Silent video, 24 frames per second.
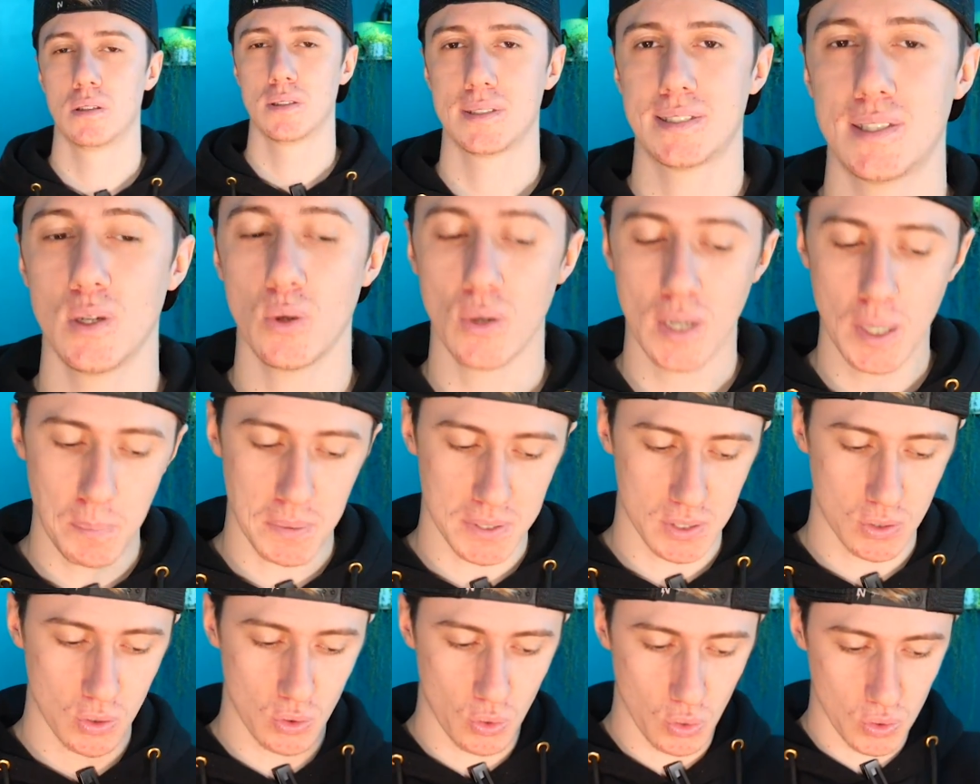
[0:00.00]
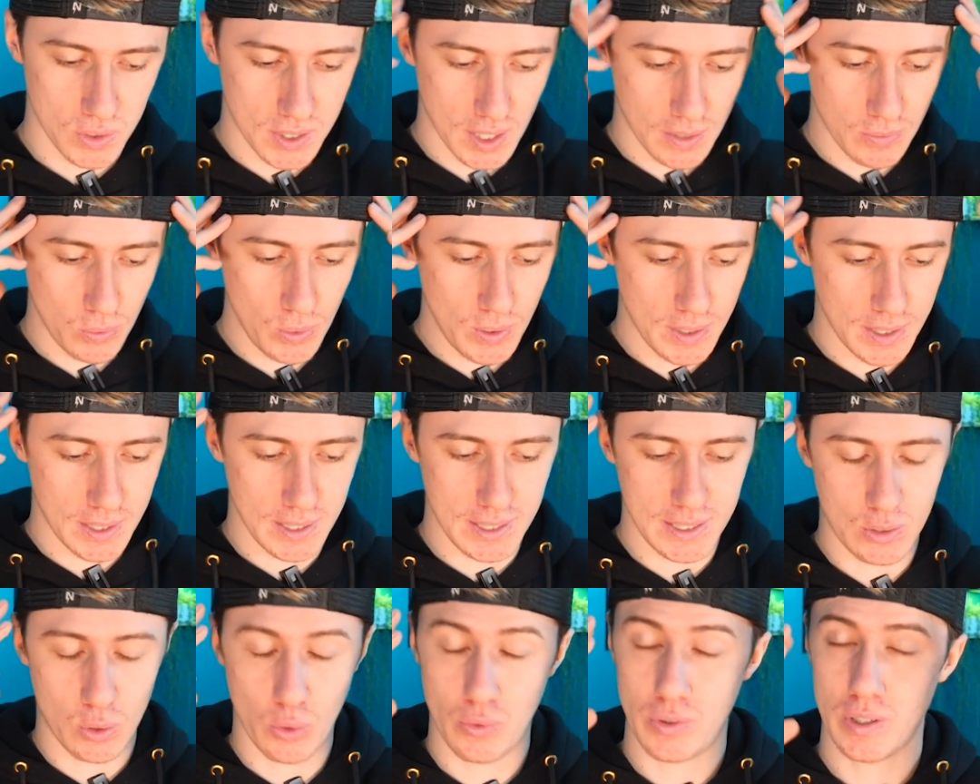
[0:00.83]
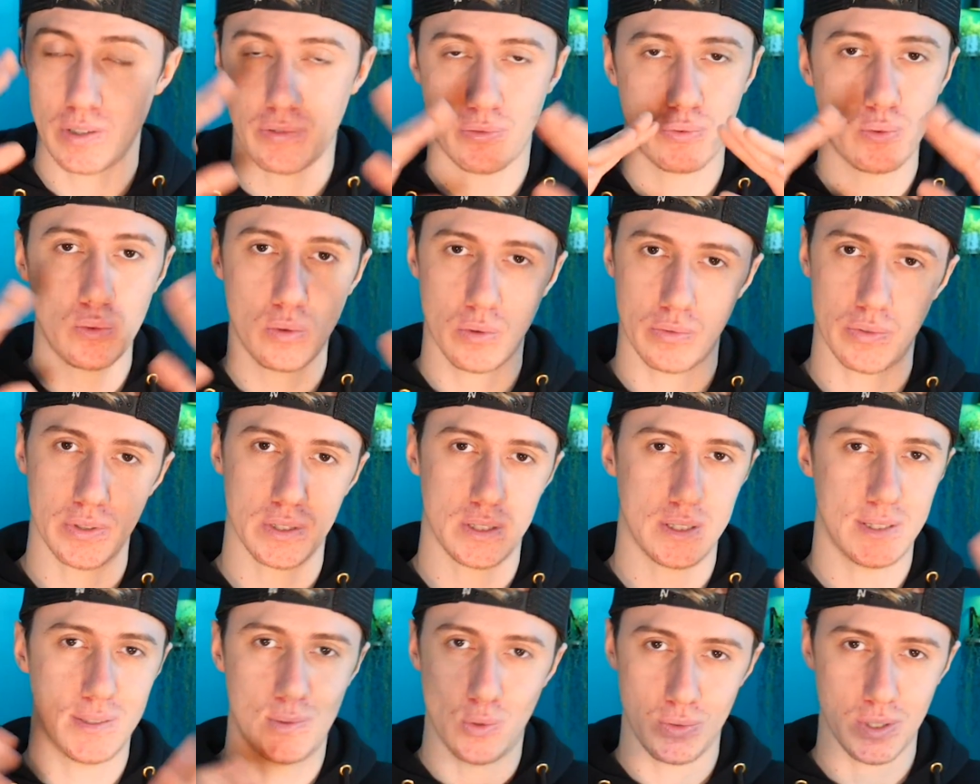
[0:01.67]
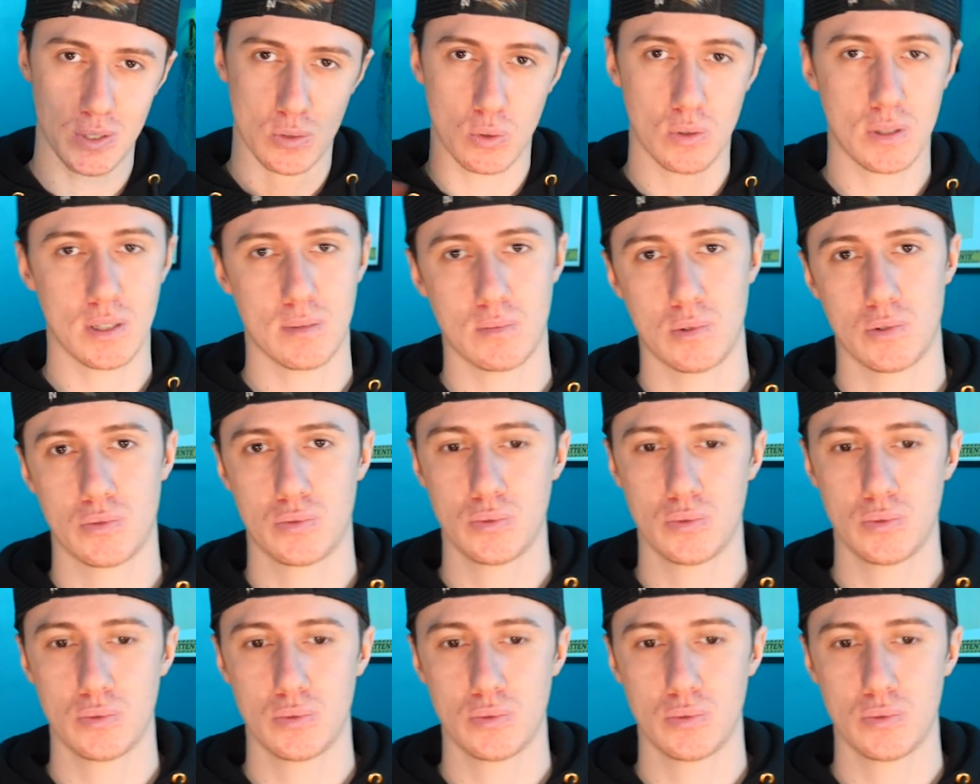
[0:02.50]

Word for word: C'est horrible parce que ton cerveau, il, devient fou en fait, il devient totalement